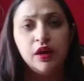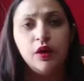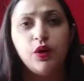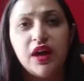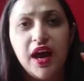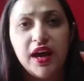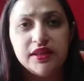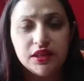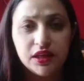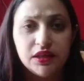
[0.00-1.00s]
और आज
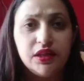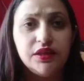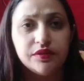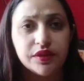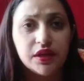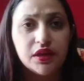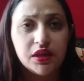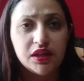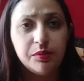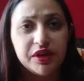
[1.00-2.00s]
के दिन
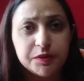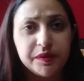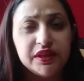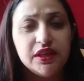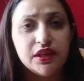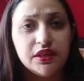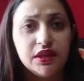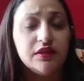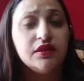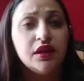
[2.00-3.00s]
यानी बृहस्पति के दिन